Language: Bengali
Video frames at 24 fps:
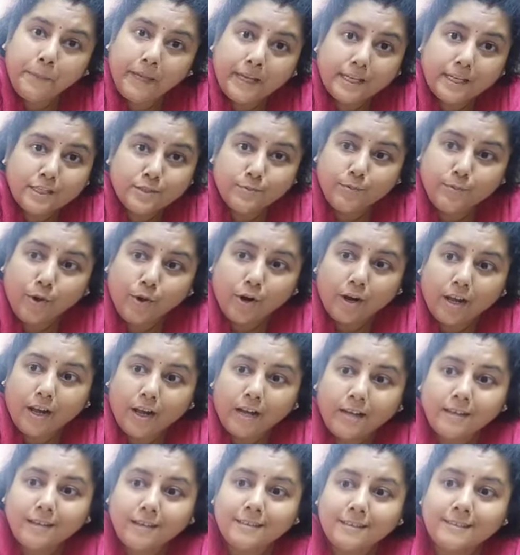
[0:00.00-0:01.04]
বেশ
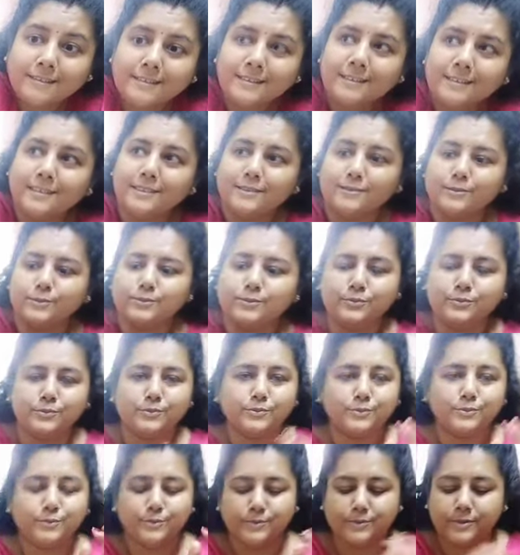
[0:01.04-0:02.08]
ভরাট উফ
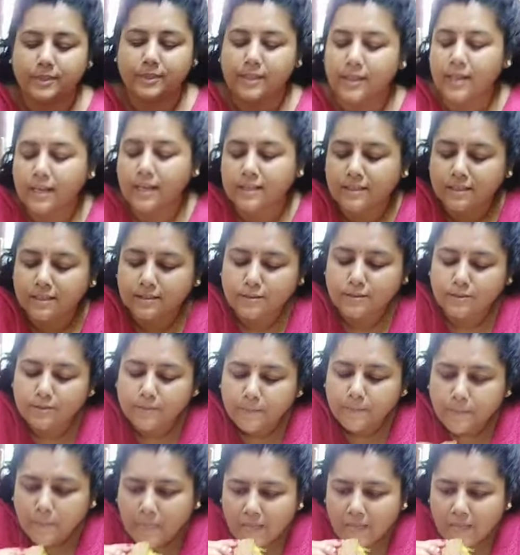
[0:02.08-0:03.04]
খেতে তো